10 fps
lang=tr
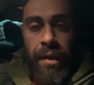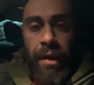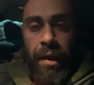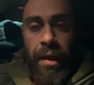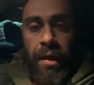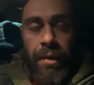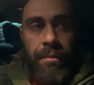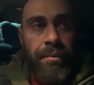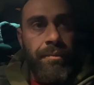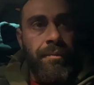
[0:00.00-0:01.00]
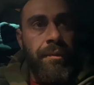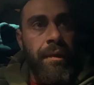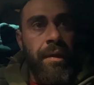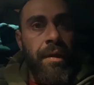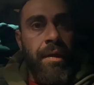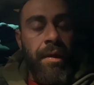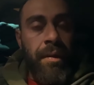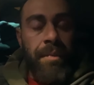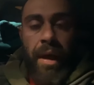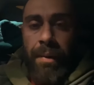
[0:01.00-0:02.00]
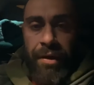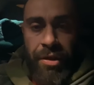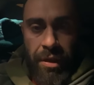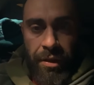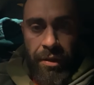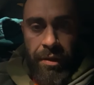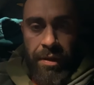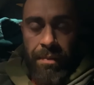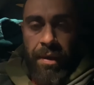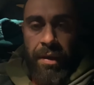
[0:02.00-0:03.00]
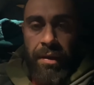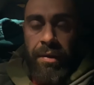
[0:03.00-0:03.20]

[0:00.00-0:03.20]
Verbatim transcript: Aa, beraber çalıştık sabah.